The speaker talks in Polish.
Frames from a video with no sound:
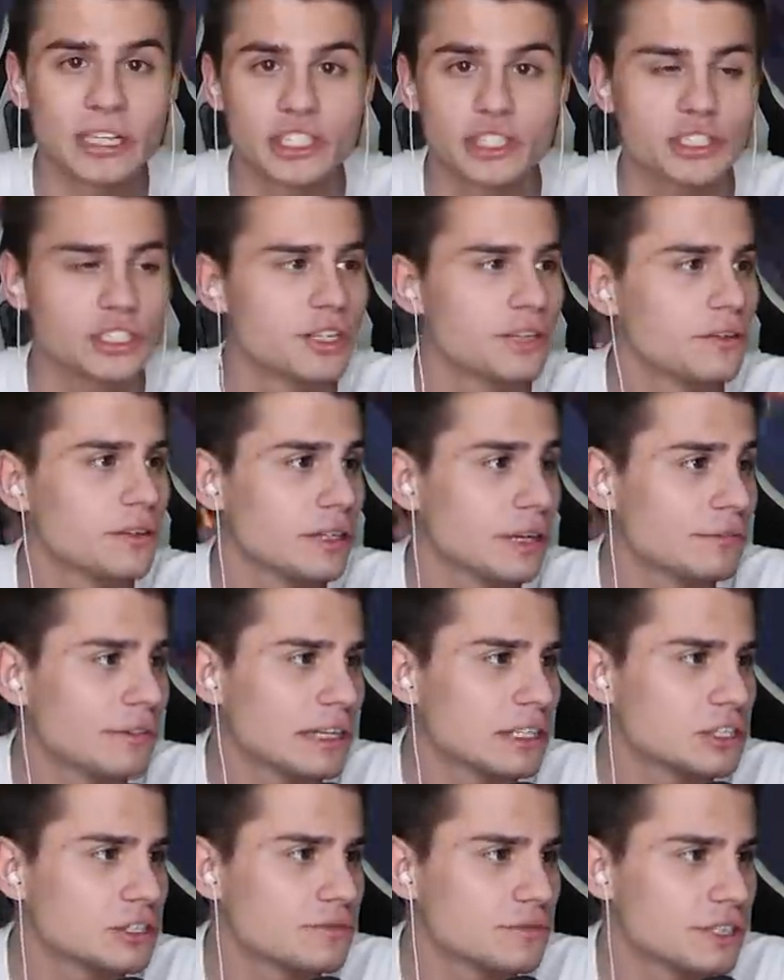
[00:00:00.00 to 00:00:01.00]
masz, jak
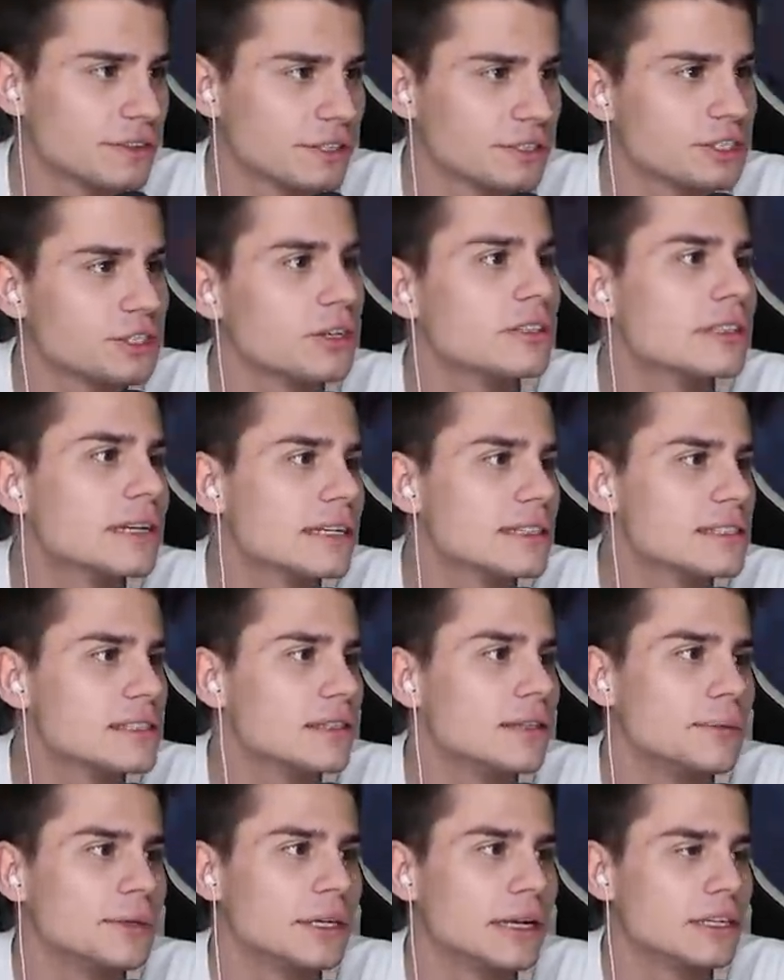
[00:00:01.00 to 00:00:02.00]
walczysz w 90 z
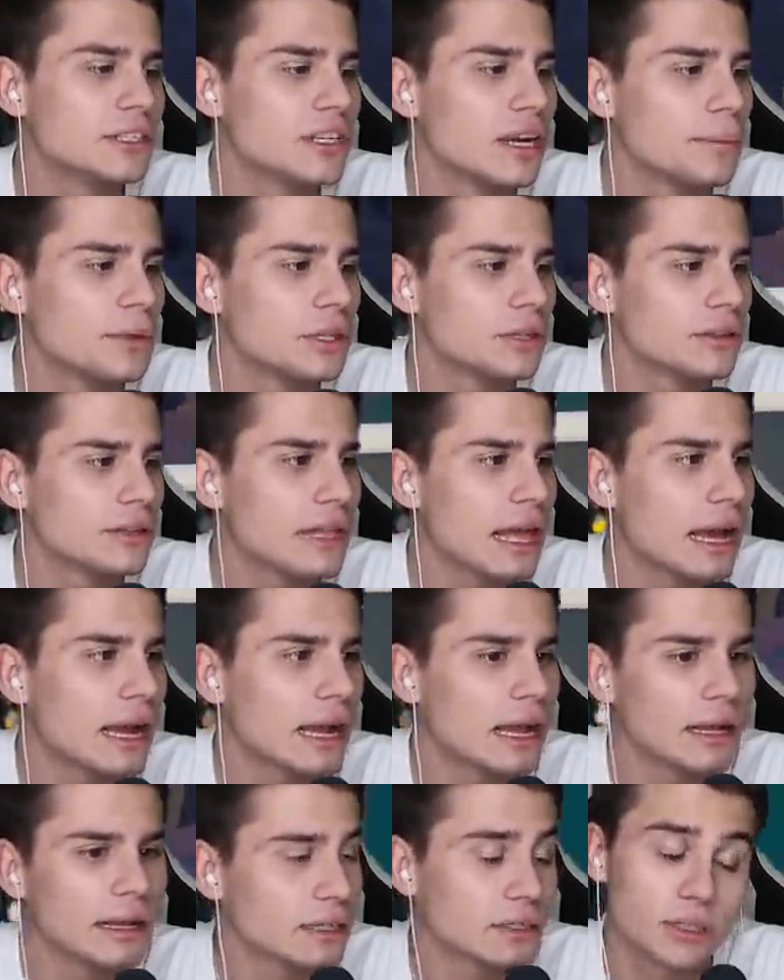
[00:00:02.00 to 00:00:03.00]
innymi graczami, no to tak.
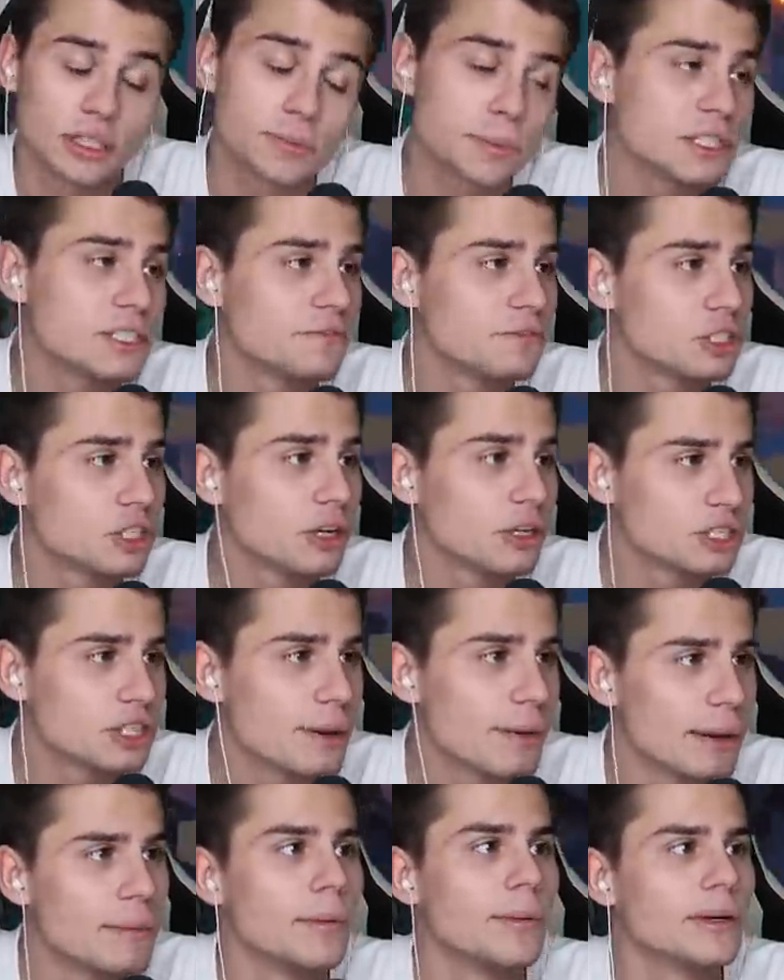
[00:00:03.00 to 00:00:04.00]
Jak ktoś będzie wyżej od
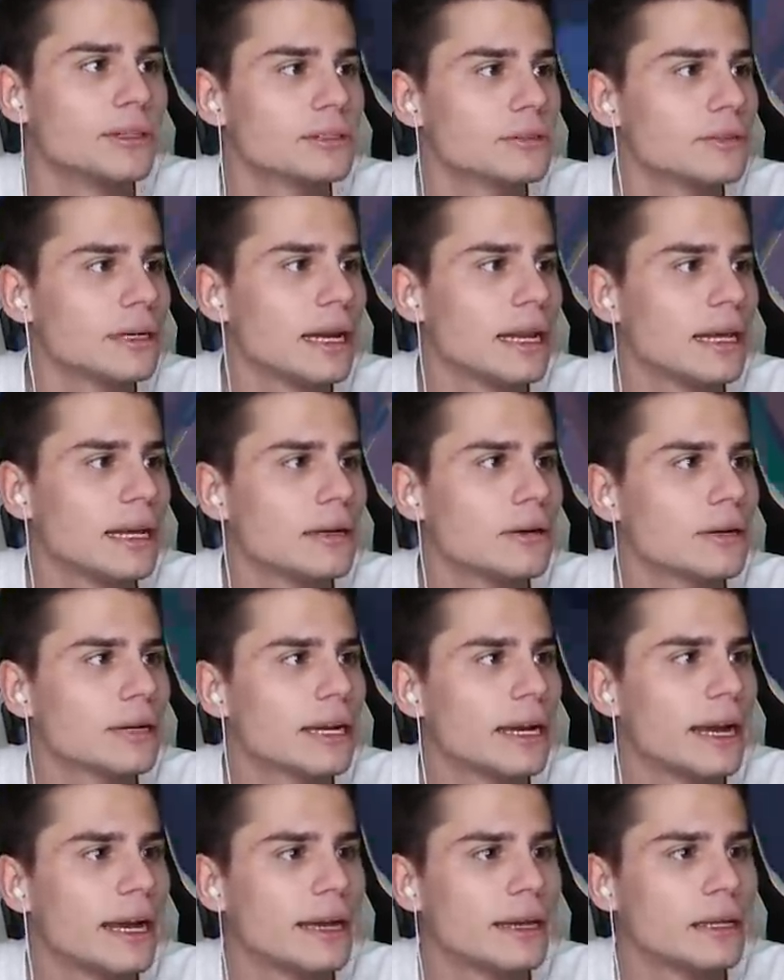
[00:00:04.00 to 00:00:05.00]
ciebie po prostu, ale
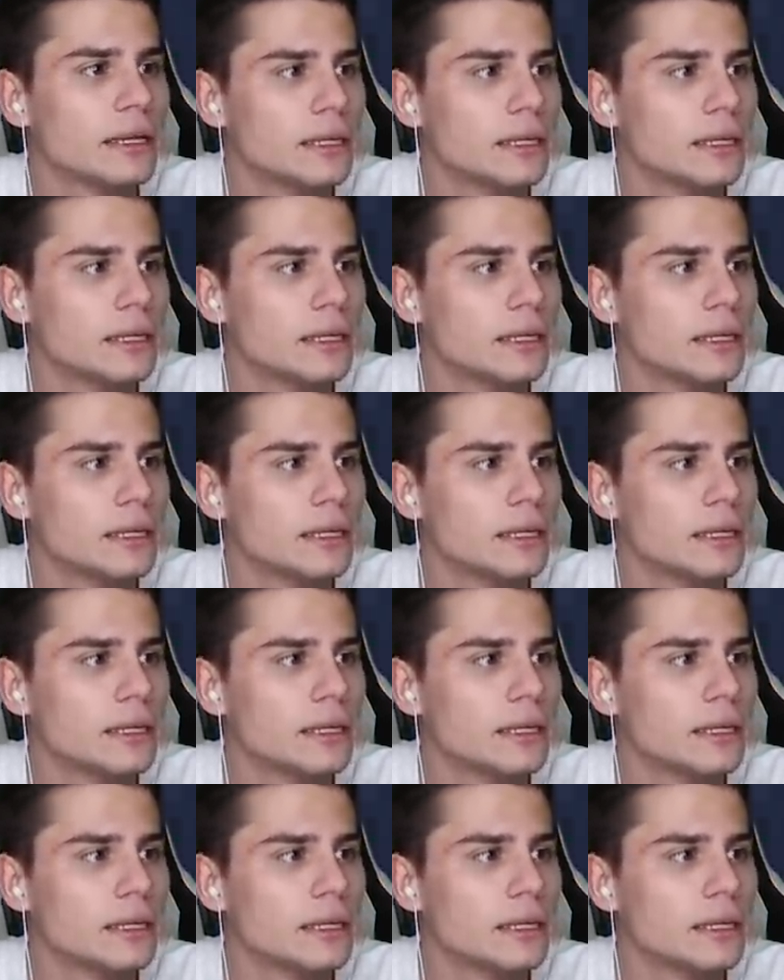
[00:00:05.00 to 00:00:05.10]
okej.